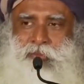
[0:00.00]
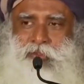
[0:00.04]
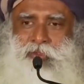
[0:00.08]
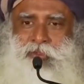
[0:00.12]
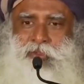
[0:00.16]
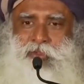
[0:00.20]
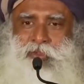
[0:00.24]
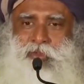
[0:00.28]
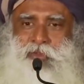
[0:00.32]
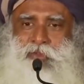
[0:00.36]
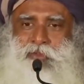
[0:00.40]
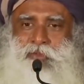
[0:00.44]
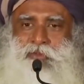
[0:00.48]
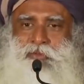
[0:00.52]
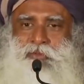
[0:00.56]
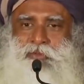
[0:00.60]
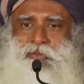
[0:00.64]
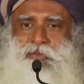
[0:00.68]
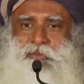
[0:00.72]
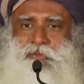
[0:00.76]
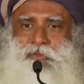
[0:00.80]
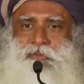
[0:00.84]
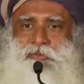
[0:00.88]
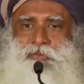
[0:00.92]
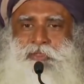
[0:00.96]
Так
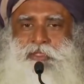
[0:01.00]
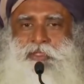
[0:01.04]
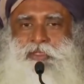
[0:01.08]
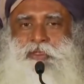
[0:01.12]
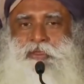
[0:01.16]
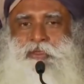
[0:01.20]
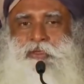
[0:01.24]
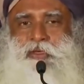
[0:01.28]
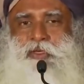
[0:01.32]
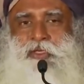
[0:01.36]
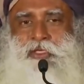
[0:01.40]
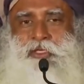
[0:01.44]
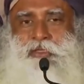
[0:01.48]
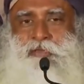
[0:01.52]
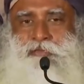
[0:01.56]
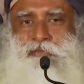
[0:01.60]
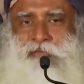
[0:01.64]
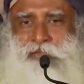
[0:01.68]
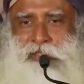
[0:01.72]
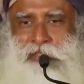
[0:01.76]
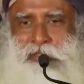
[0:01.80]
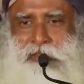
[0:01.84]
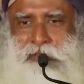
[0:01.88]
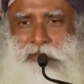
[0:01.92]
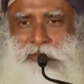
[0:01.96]
что, когда вы не
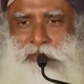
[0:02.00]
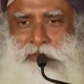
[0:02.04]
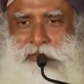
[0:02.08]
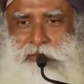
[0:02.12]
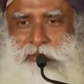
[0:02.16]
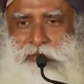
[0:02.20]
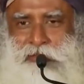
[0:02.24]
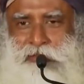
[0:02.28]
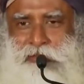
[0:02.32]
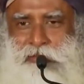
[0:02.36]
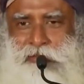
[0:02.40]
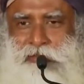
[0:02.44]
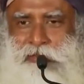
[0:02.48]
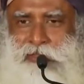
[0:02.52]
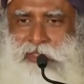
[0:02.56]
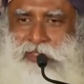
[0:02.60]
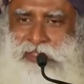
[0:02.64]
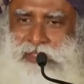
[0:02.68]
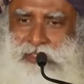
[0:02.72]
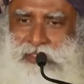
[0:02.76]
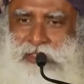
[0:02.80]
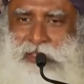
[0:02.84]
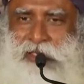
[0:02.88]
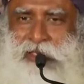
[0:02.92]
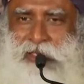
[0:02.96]
боитесь, вы как сейчас,
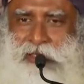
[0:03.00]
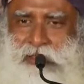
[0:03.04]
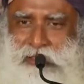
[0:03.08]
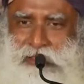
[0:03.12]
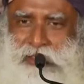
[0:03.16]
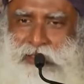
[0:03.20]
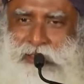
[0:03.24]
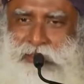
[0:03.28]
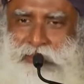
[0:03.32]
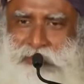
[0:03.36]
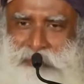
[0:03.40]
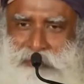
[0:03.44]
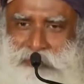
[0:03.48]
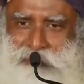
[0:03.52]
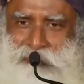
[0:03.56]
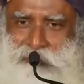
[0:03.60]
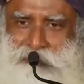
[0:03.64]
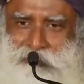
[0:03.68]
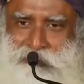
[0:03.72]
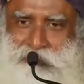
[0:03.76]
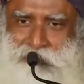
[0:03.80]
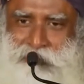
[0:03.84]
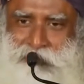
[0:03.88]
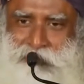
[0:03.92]
просто спокойны.